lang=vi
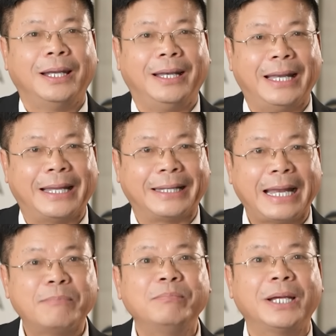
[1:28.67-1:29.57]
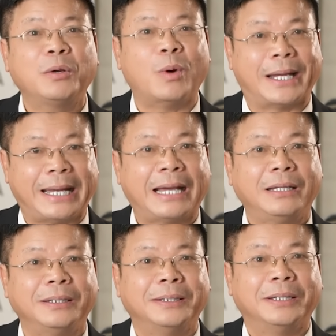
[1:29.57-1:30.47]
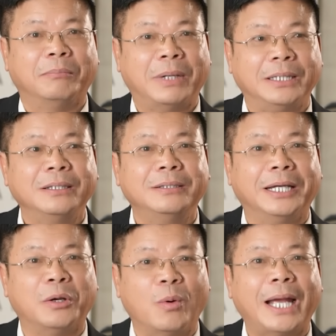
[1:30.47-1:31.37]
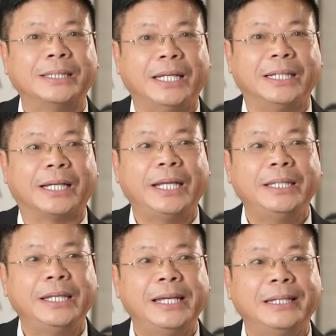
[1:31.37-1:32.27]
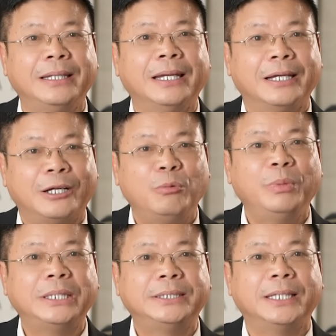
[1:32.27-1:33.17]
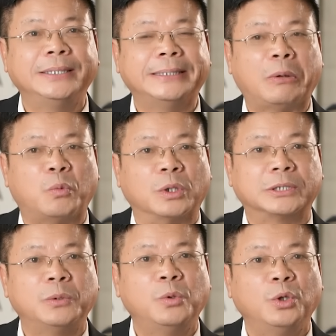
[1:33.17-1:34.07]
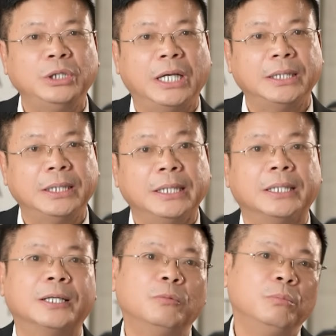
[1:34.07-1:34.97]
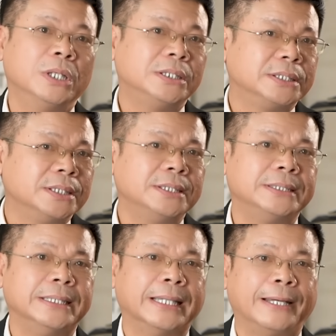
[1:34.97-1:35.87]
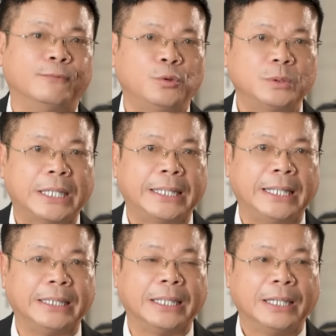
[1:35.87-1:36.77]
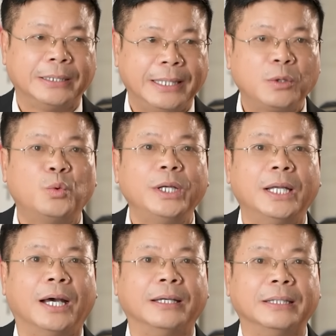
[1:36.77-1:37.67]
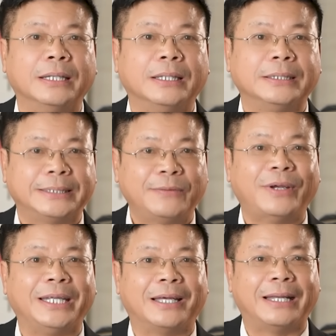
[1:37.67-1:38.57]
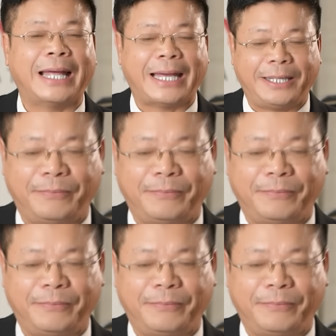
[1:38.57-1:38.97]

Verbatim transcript: là năm cái quả đắng mà những người ngoại tình kinh niên, không biết trân trọng cuộc sống hôn nhân, không biết giữ gìn hạnh phúc gia đình, đến cuối đời sẽ phải nhận lại.